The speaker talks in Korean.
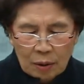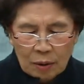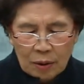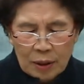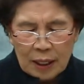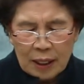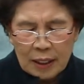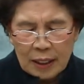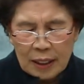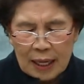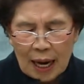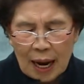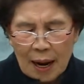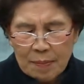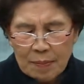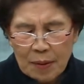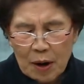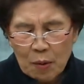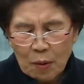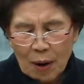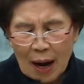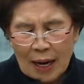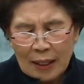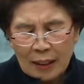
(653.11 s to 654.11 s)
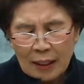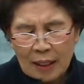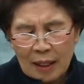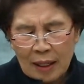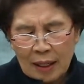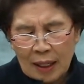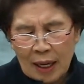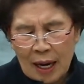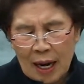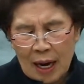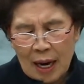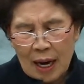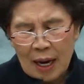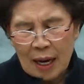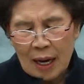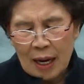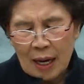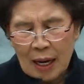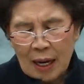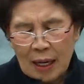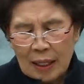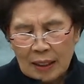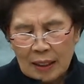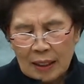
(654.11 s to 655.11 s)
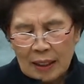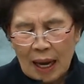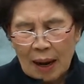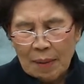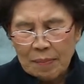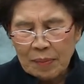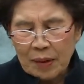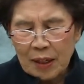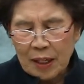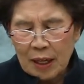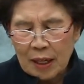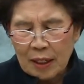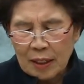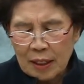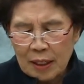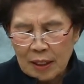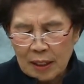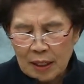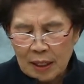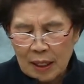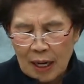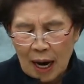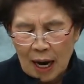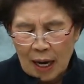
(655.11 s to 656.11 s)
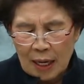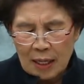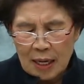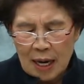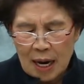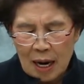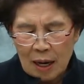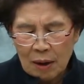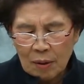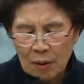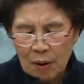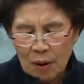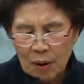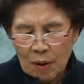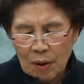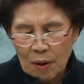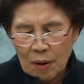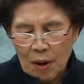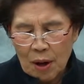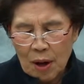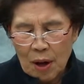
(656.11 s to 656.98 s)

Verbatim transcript: 우리가 삶의 환경에 삼켜지지 아니하고